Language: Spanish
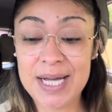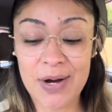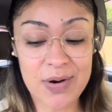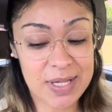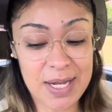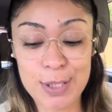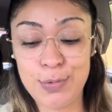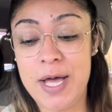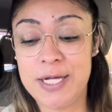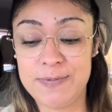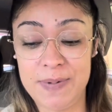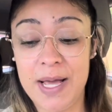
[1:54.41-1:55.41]
Ahorita les voy a
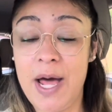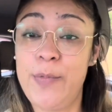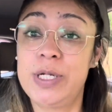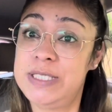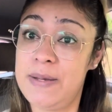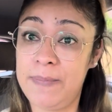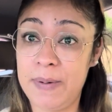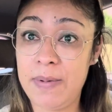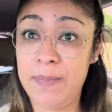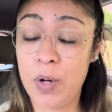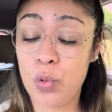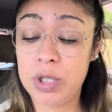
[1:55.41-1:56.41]
explicar porque siempre me
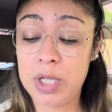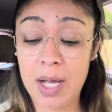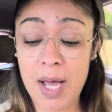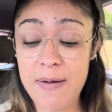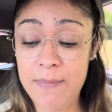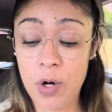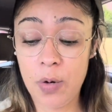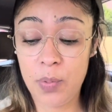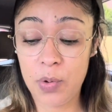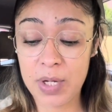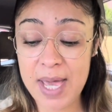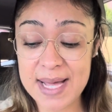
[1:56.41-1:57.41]
preguntan, Gaby, pero
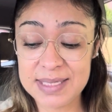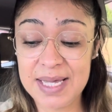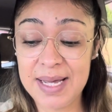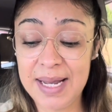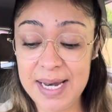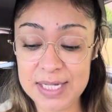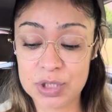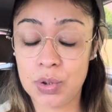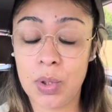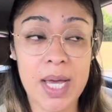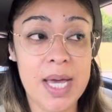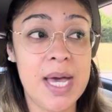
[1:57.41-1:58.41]
¿por qué hace glitch? ¿Ok?